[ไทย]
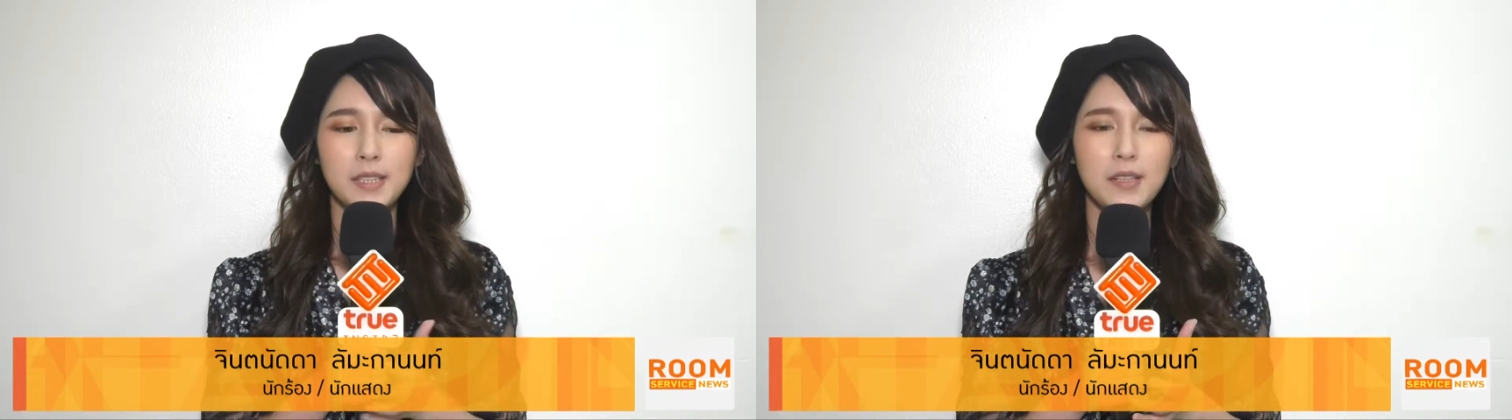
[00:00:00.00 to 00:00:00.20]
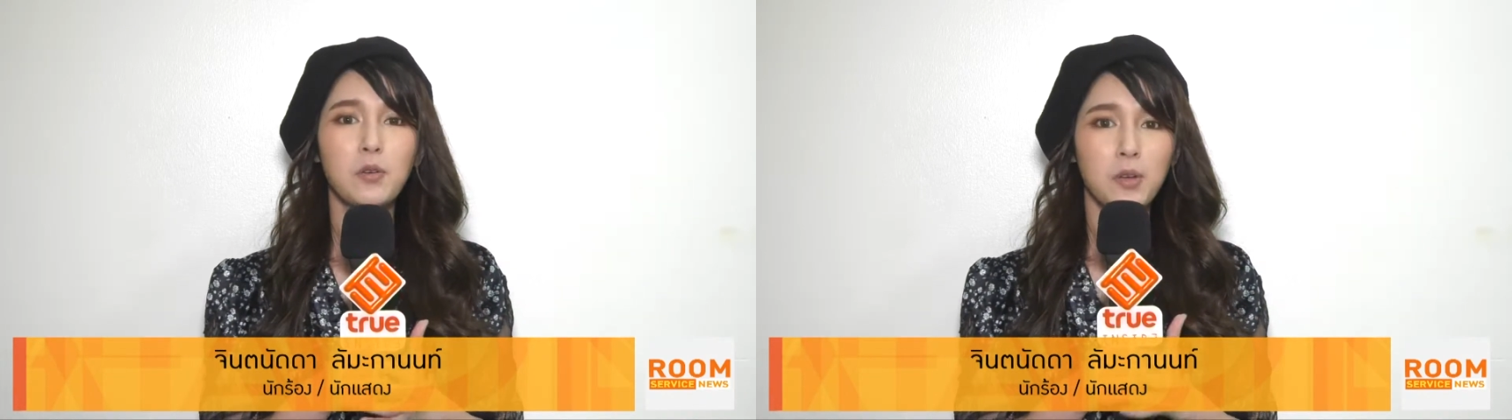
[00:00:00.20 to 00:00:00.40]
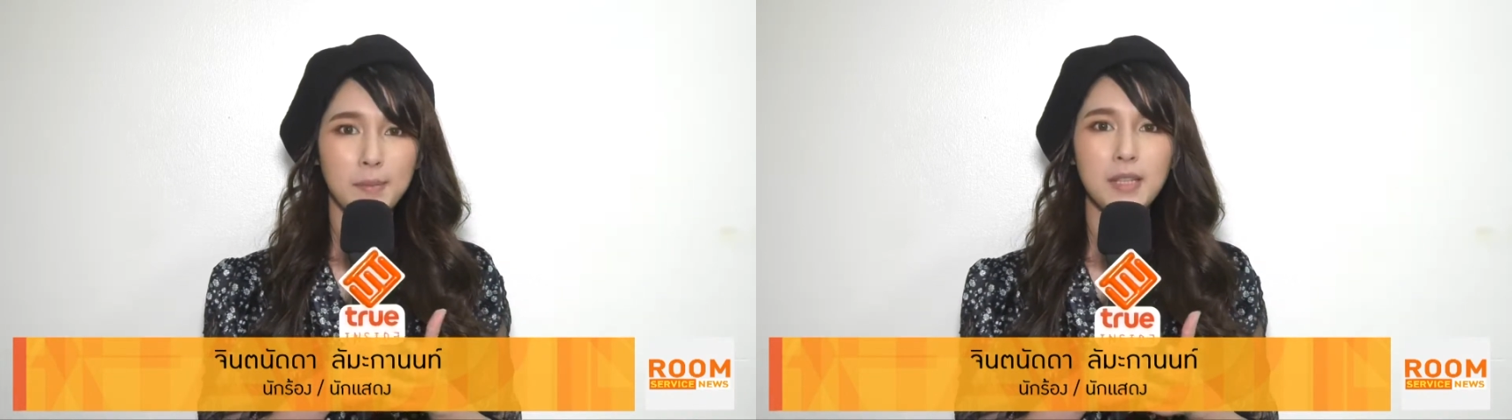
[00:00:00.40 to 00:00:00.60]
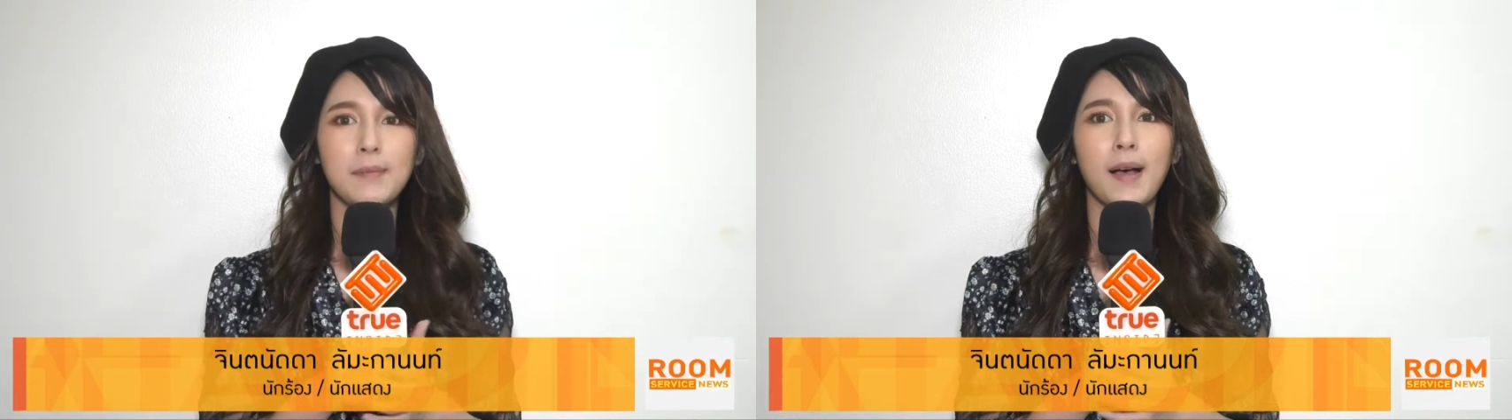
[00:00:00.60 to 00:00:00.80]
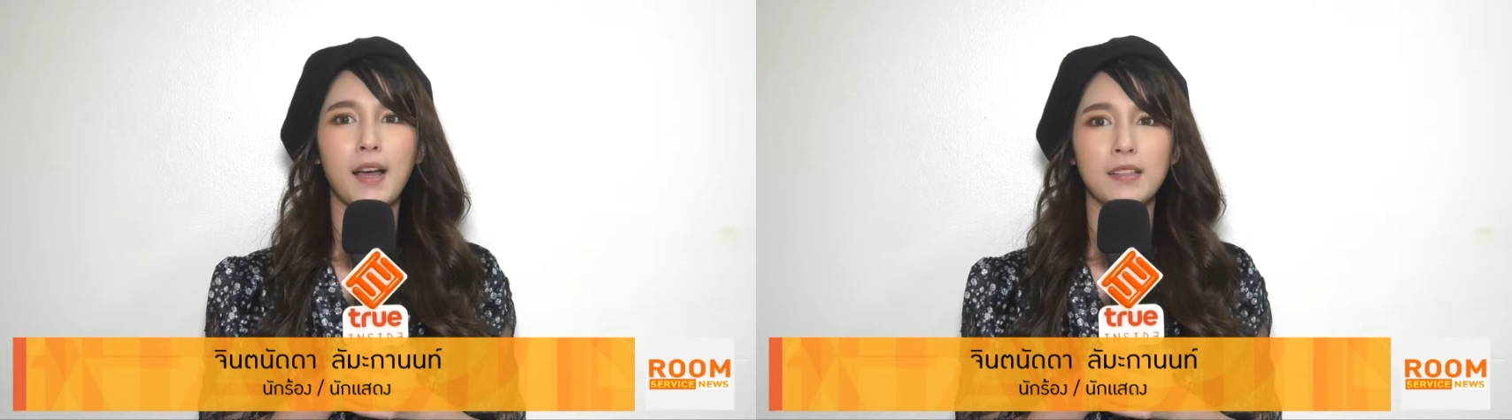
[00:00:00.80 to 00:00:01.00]
เที่ยวก็มี
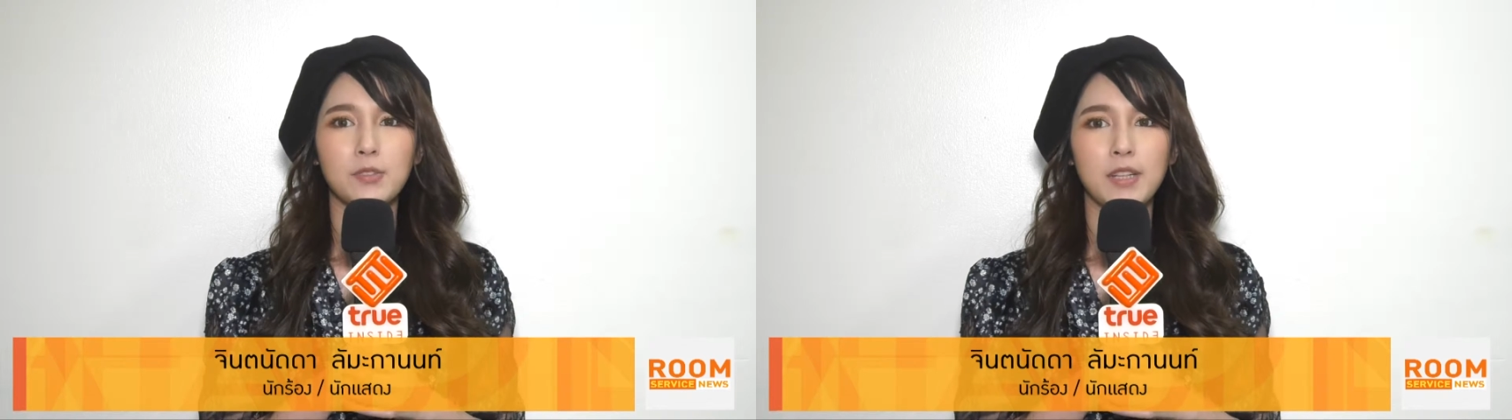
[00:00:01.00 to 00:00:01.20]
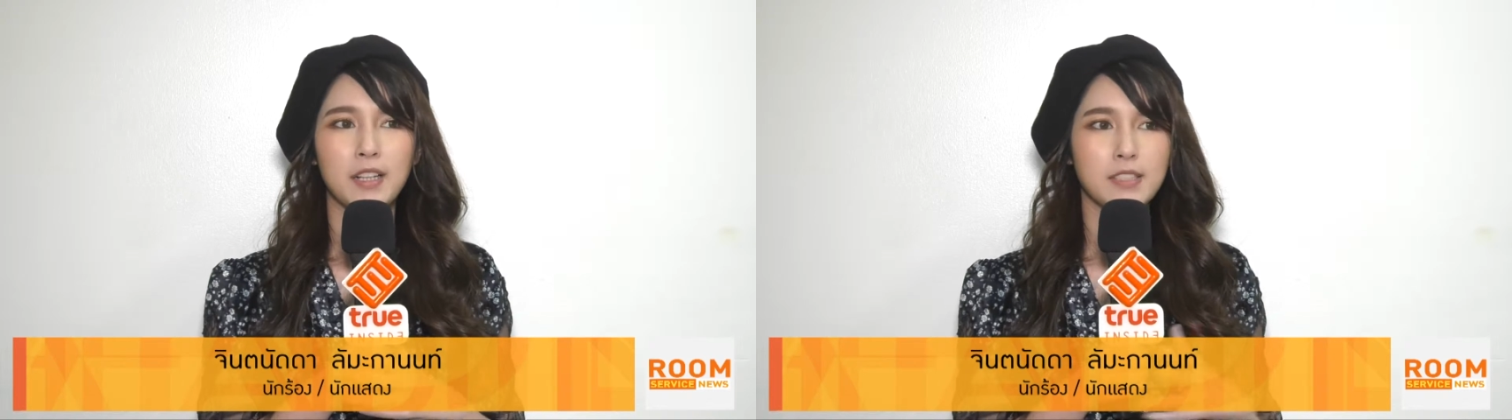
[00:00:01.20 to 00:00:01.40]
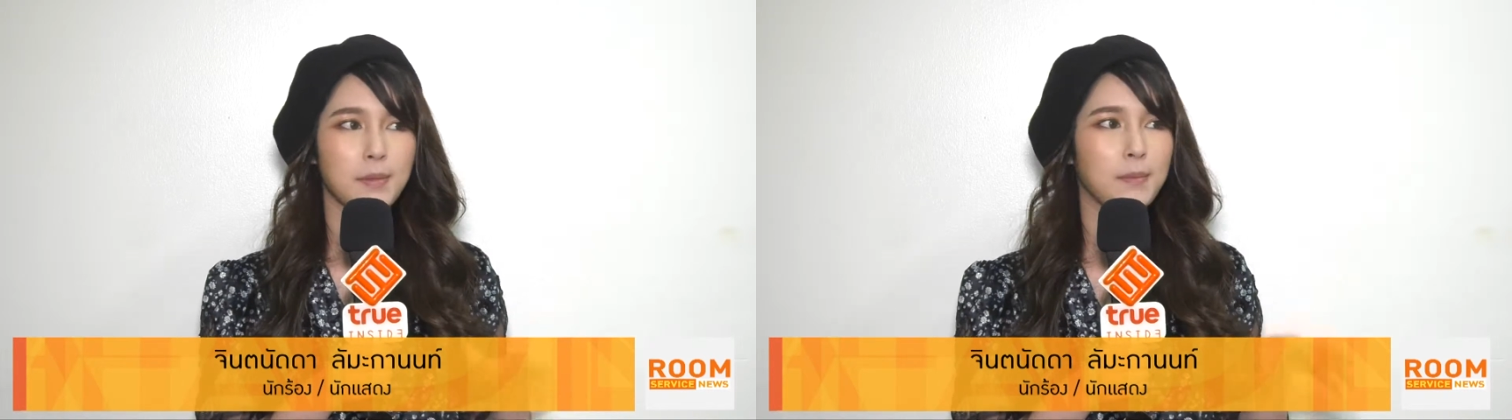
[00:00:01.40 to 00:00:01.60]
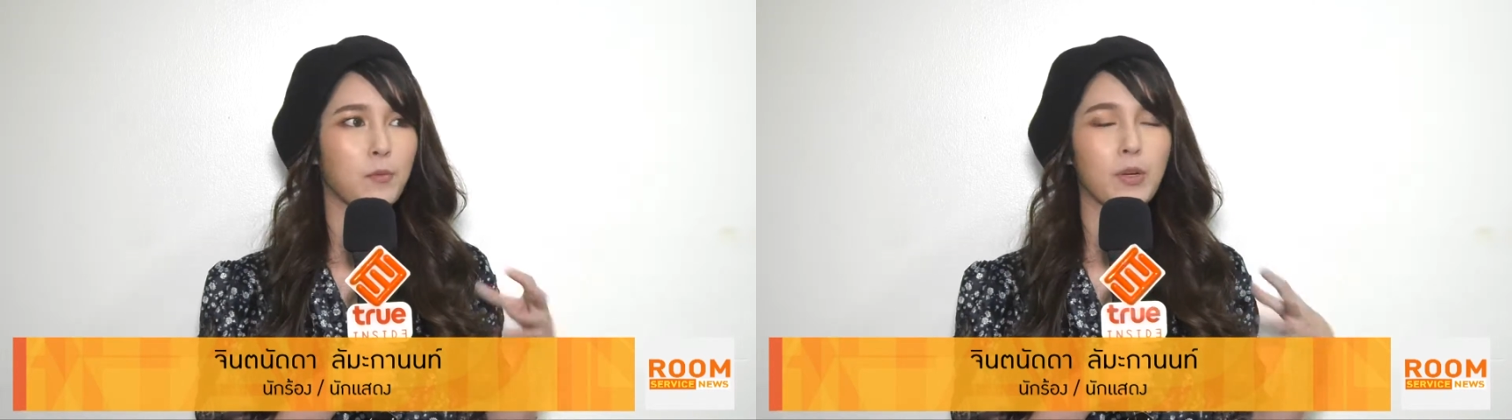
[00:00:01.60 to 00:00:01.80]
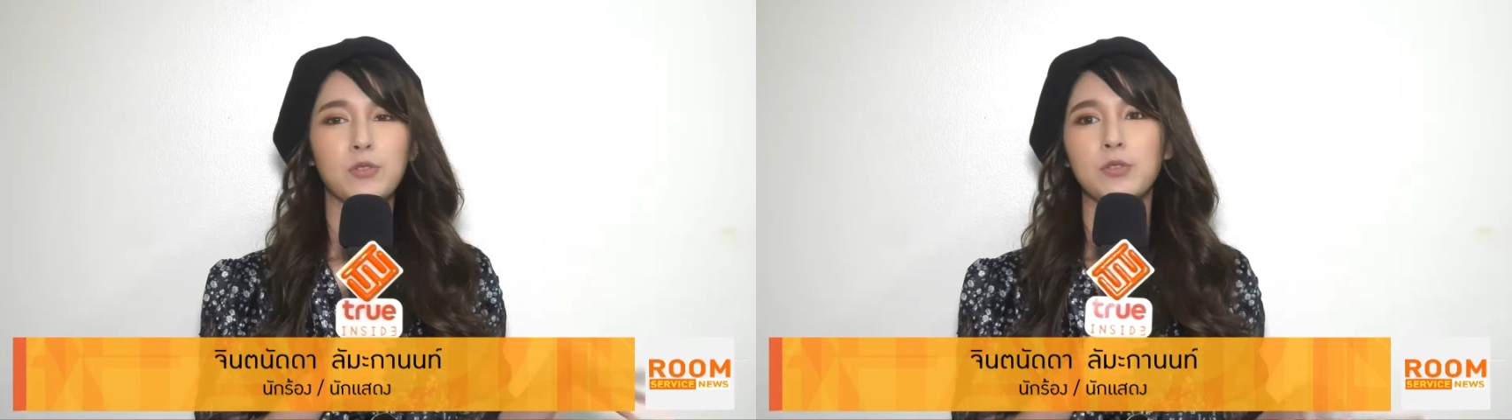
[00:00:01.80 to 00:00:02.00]
บ้างส่วนใหญ่ก็จะเป็นแบ
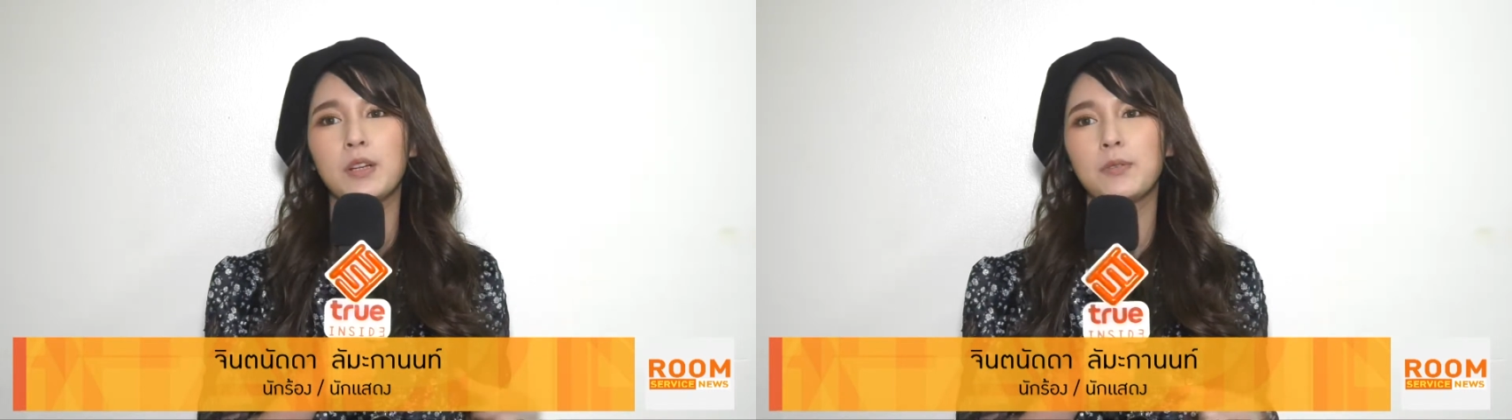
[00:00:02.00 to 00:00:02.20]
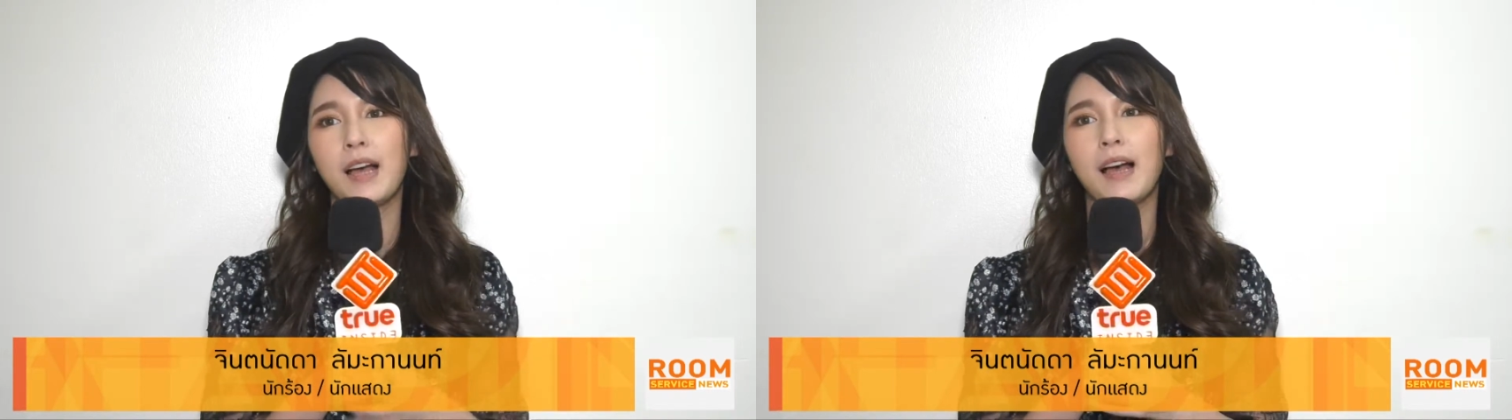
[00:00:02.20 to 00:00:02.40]
บวันหยุดยา